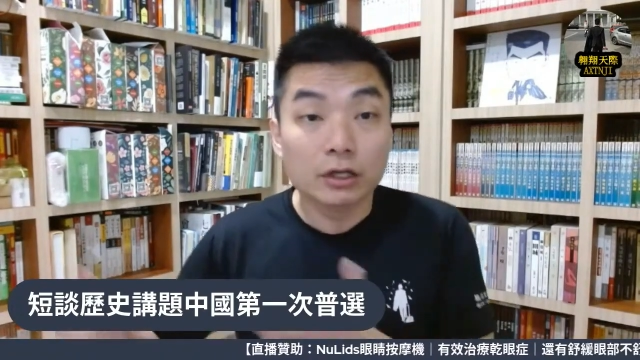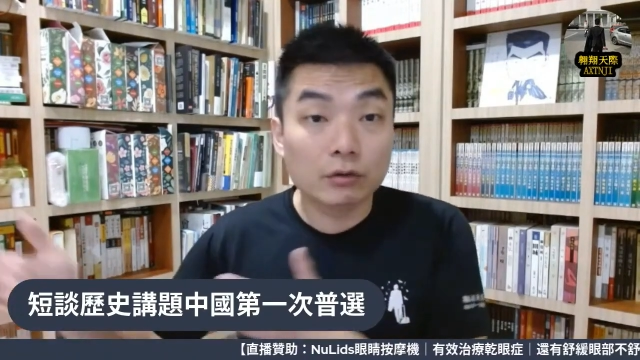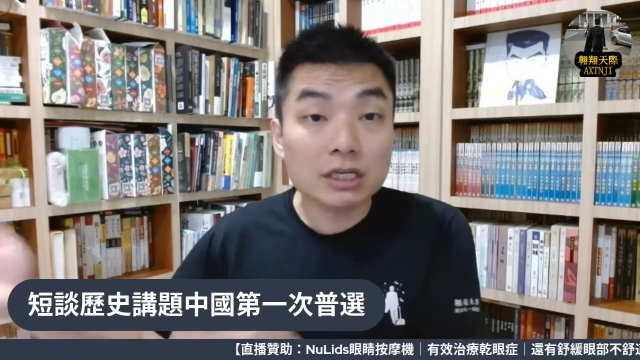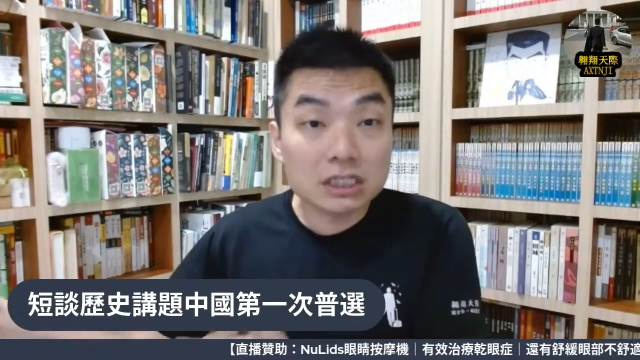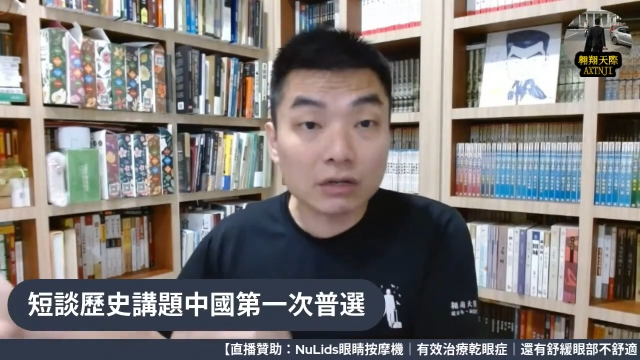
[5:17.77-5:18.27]

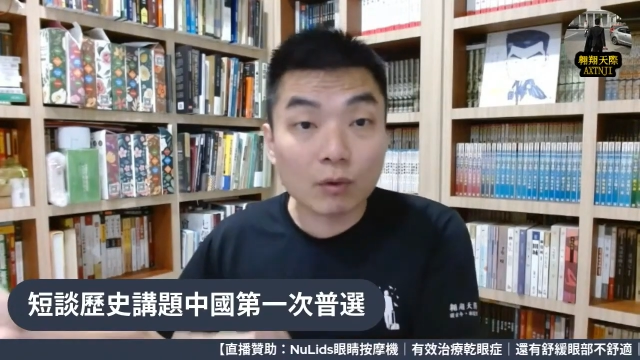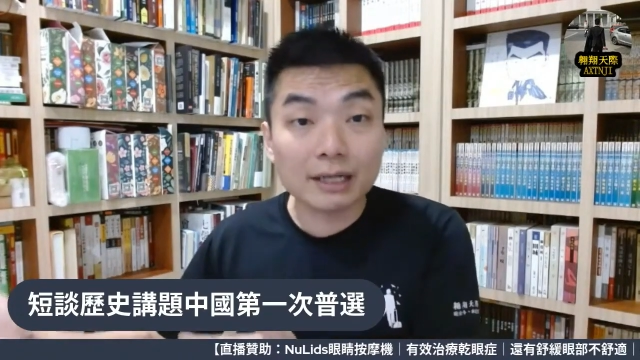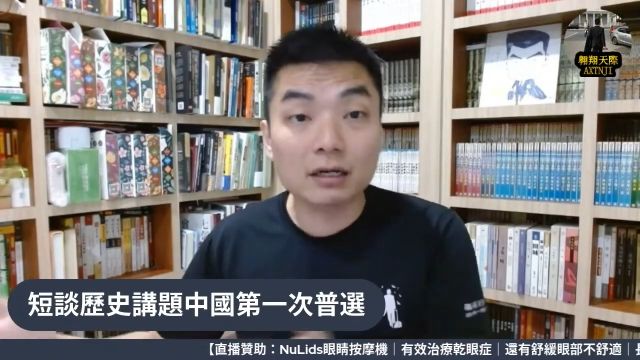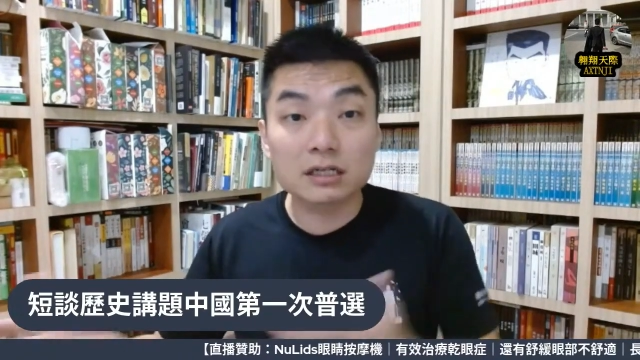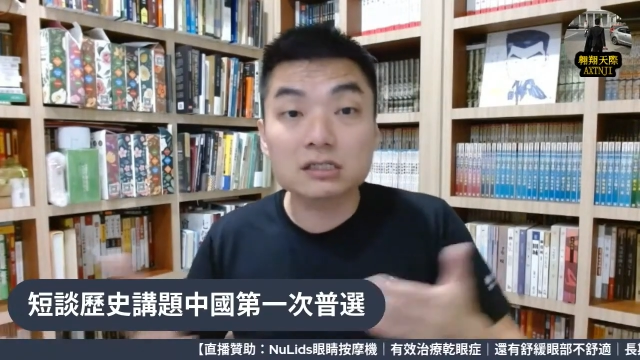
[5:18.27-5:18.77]
有一千
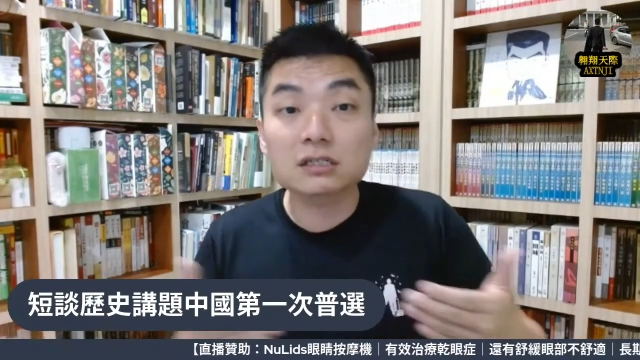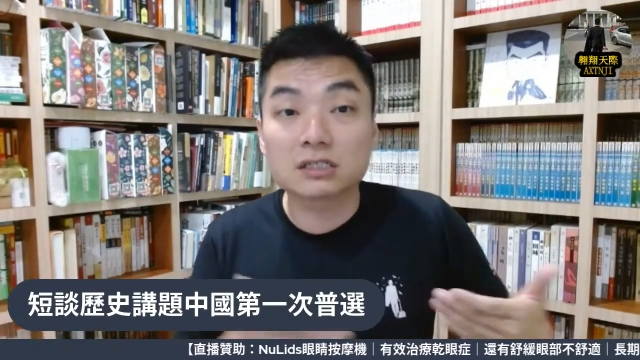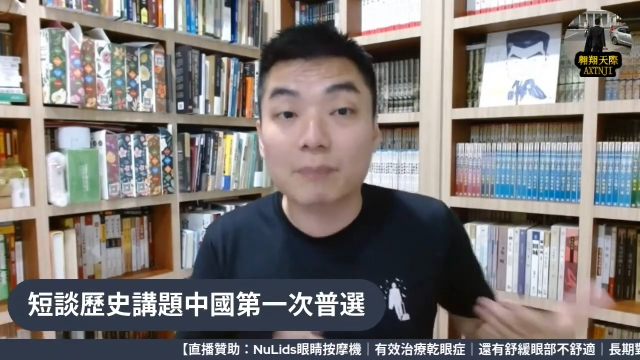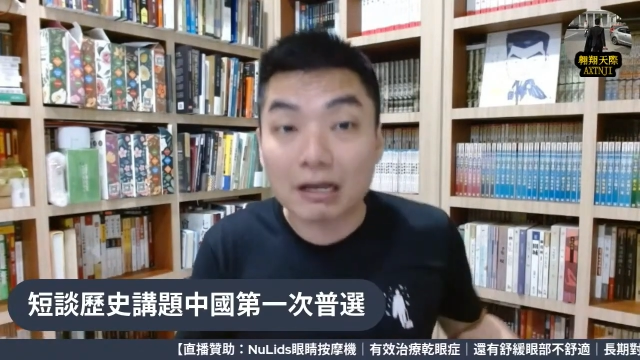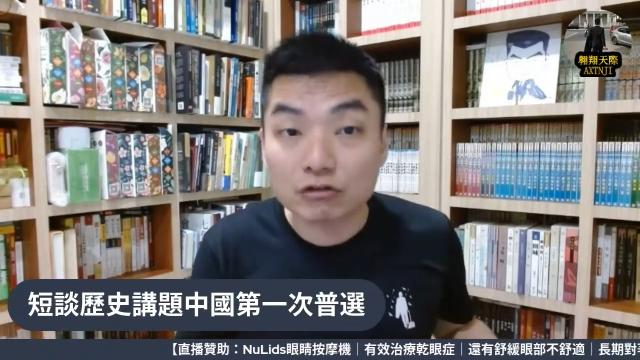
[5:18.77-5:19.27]
万的人是
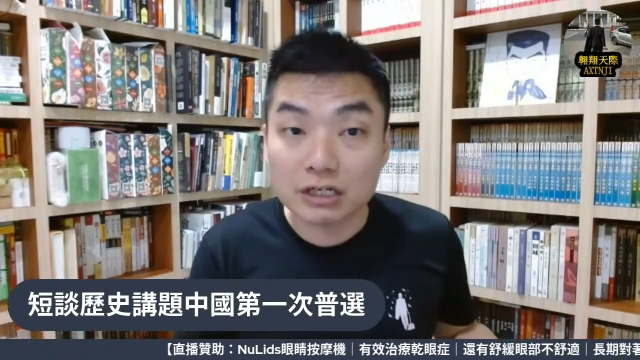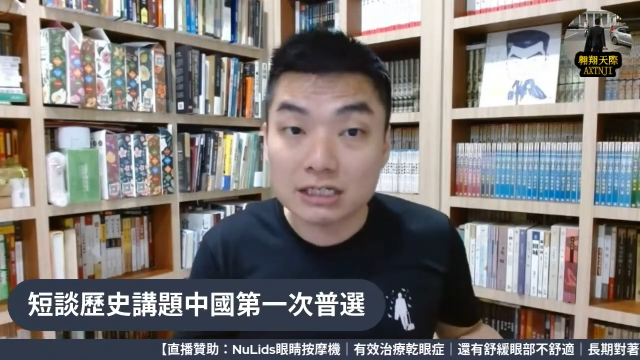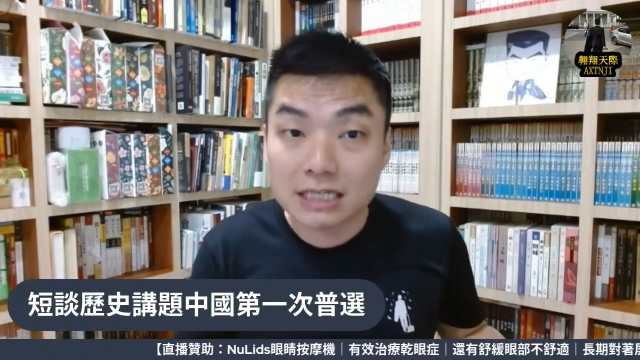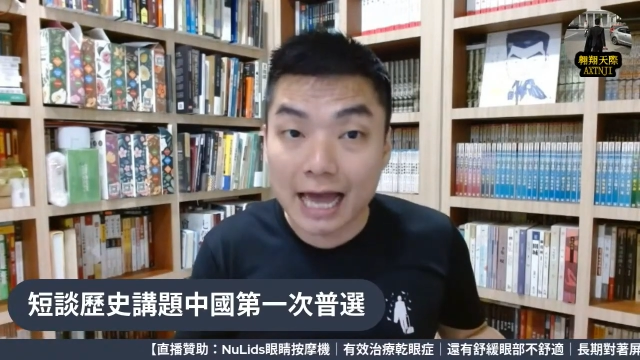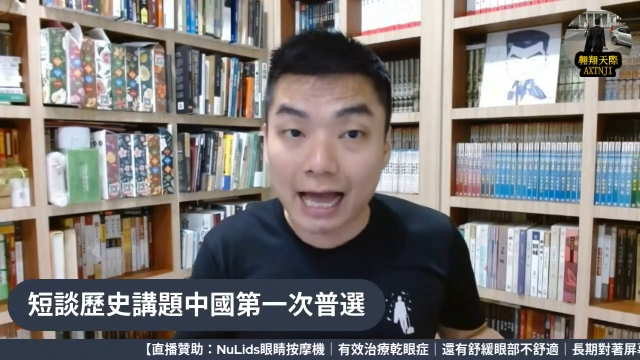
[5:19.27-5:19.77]
十八岁
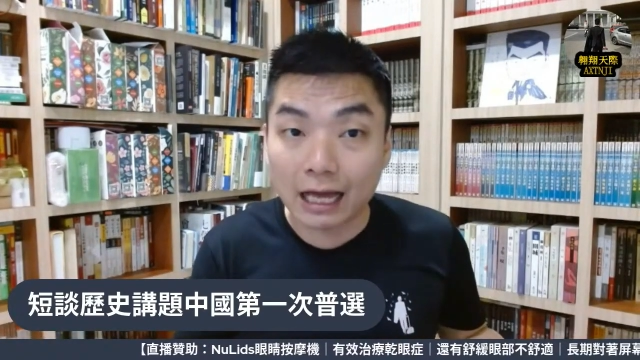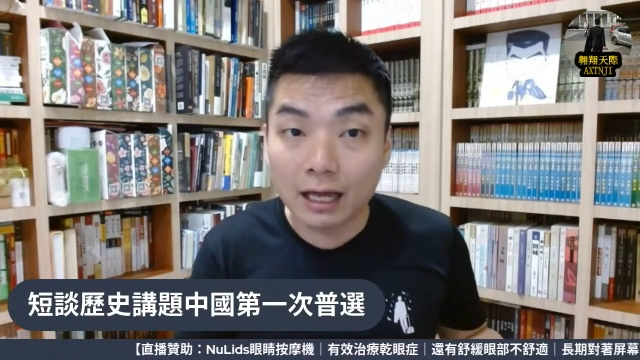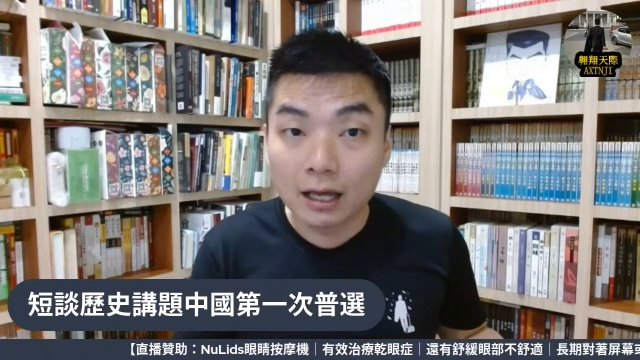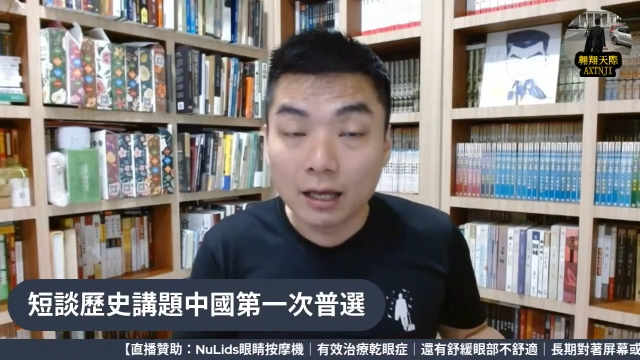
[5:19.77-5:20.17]
以下。